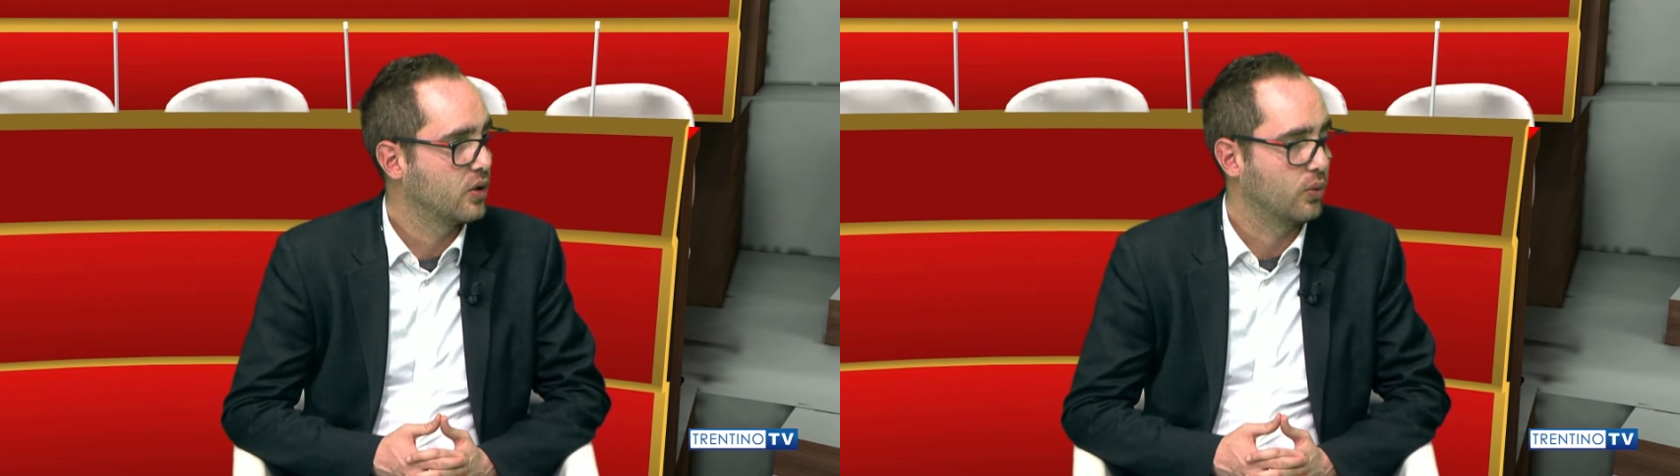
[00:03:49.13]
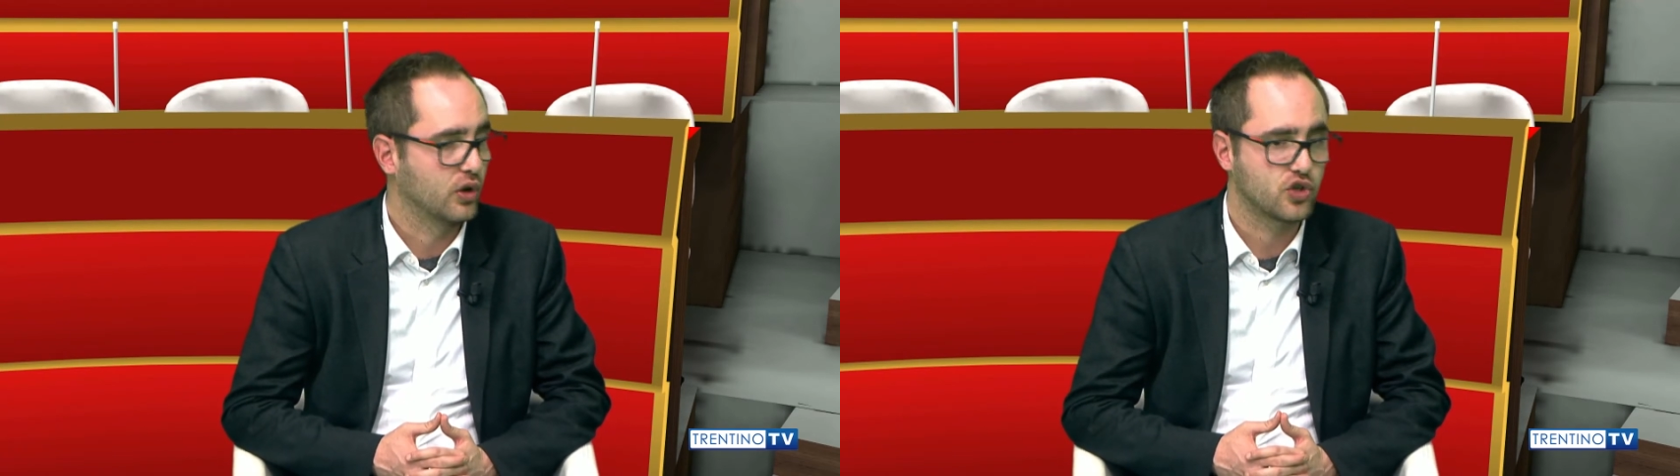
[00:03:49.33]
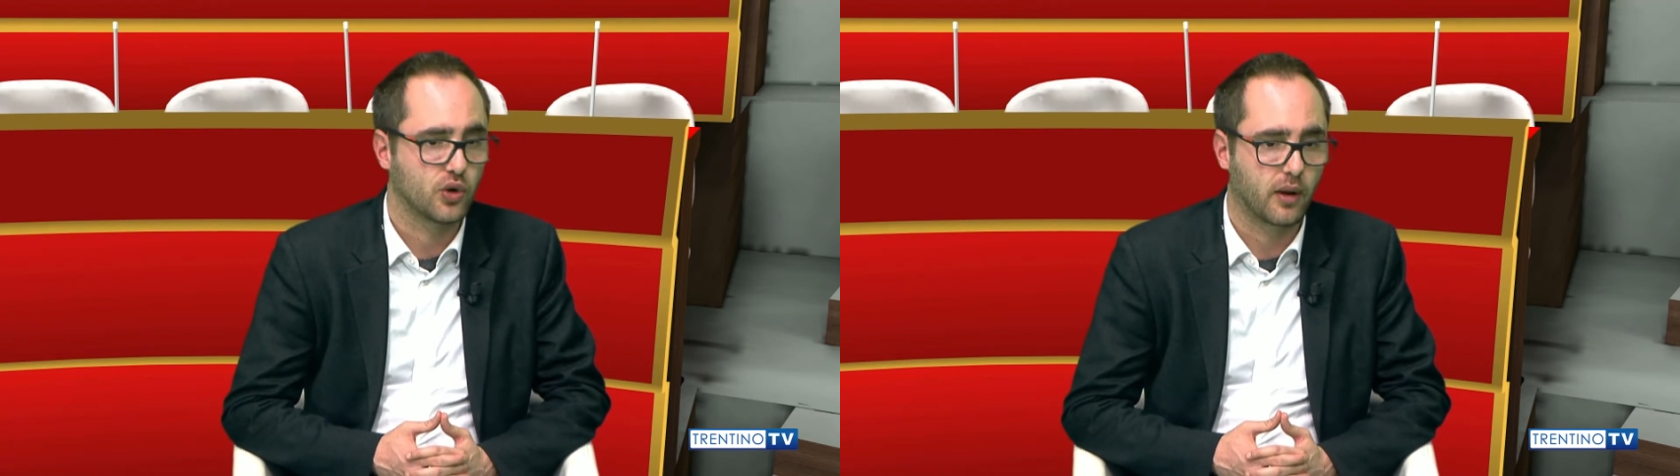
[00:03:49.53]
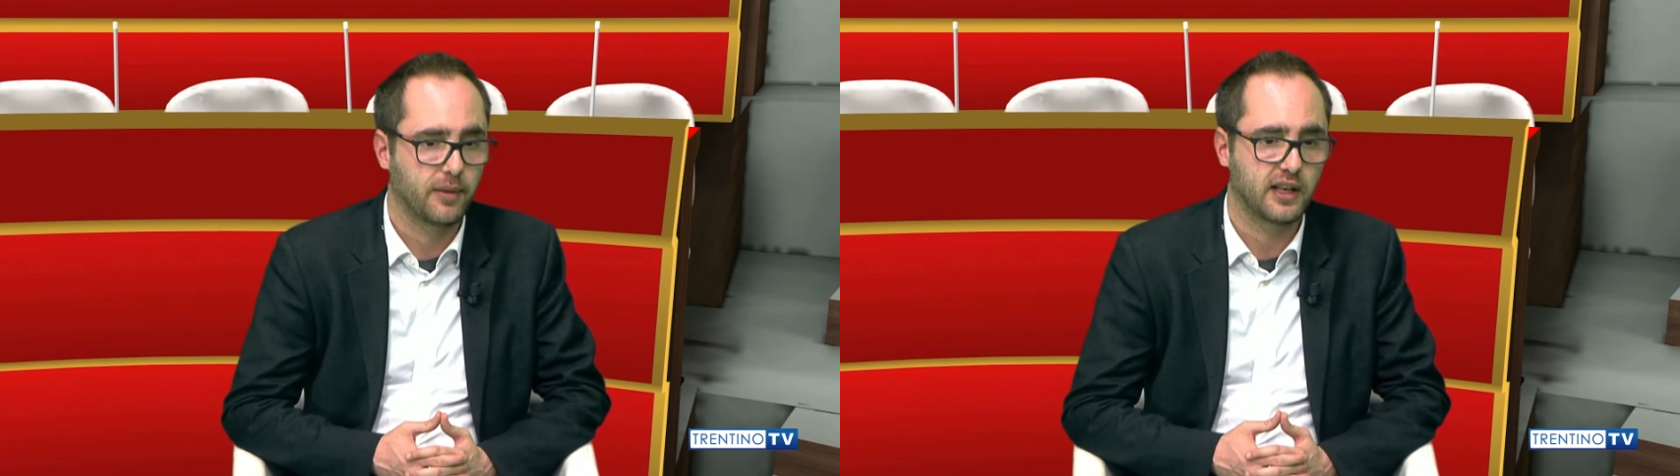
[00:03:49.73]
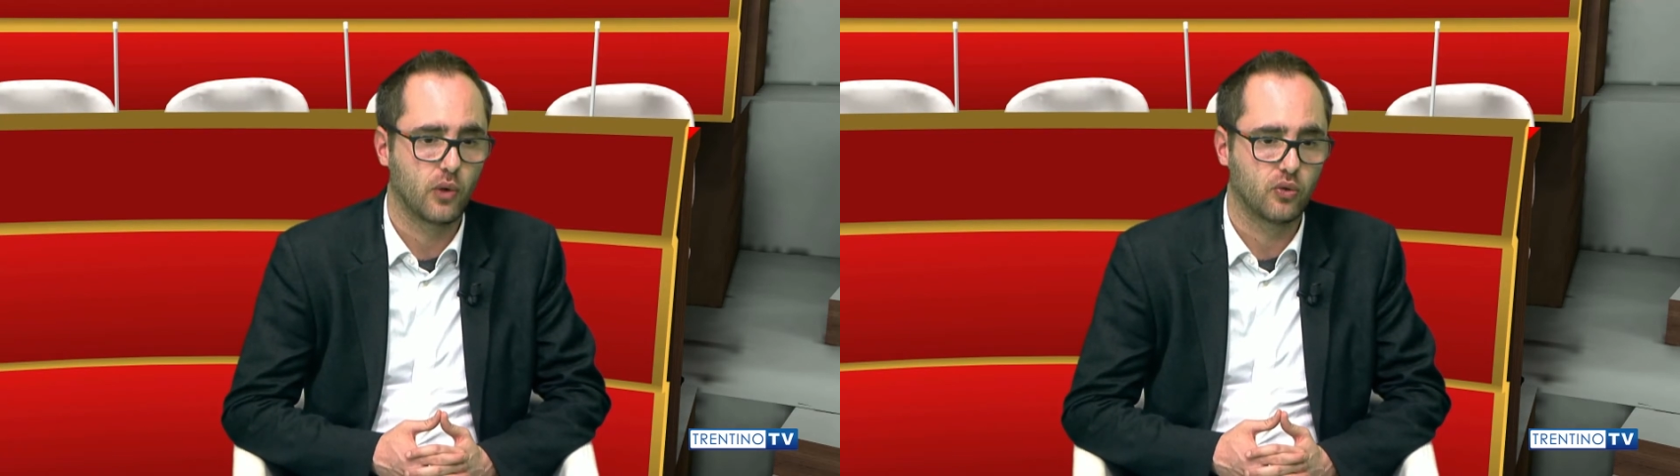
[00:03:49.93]
Quello
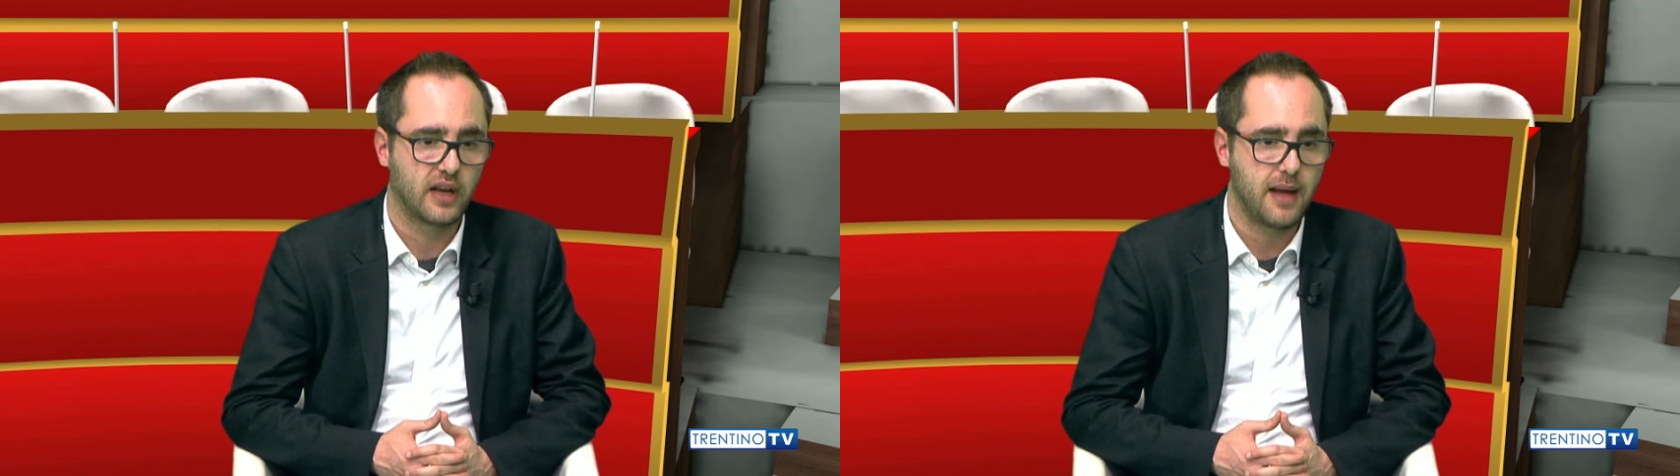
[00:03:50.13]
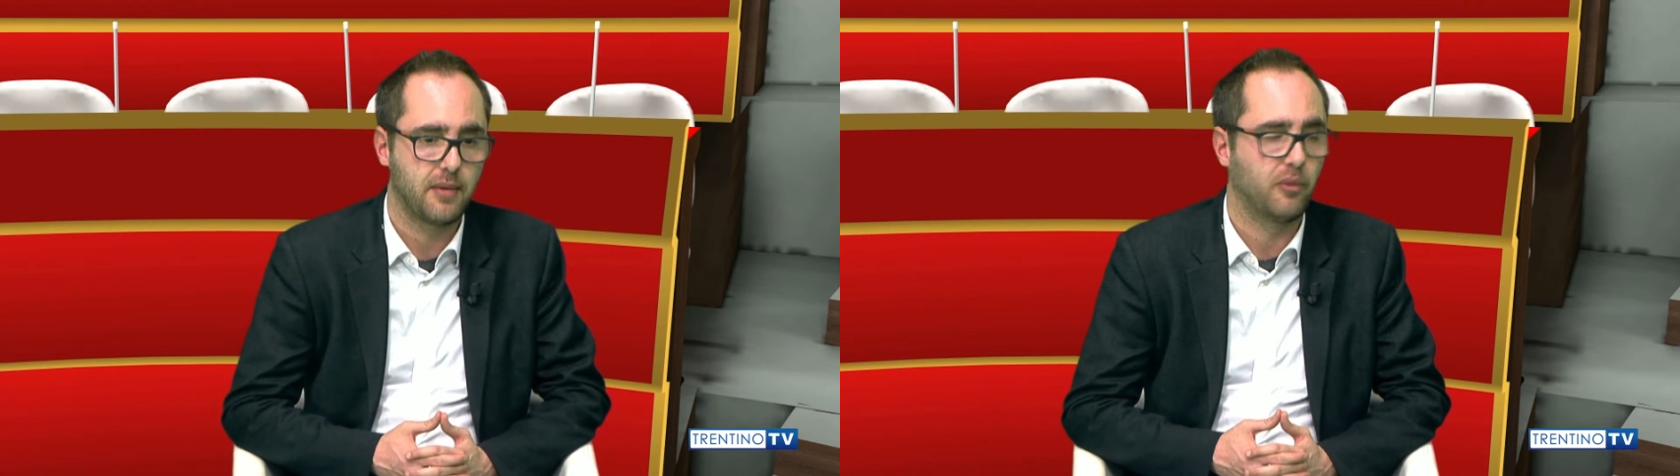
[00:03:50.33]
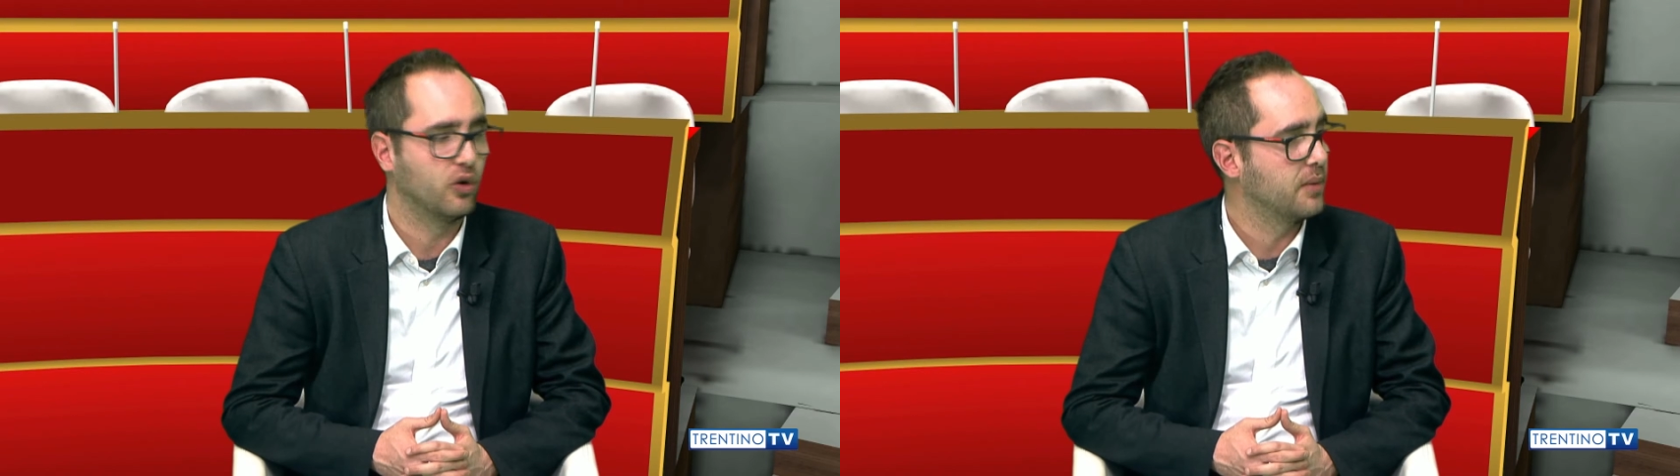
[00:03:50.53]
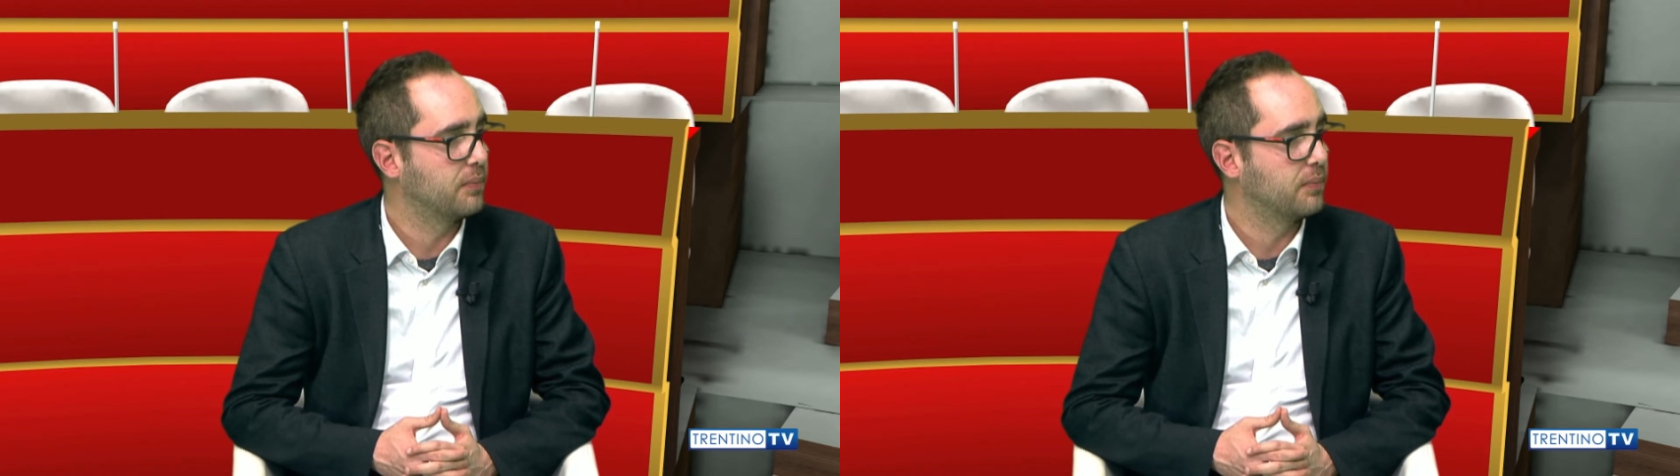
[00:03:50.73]
sicuramente è un tema molto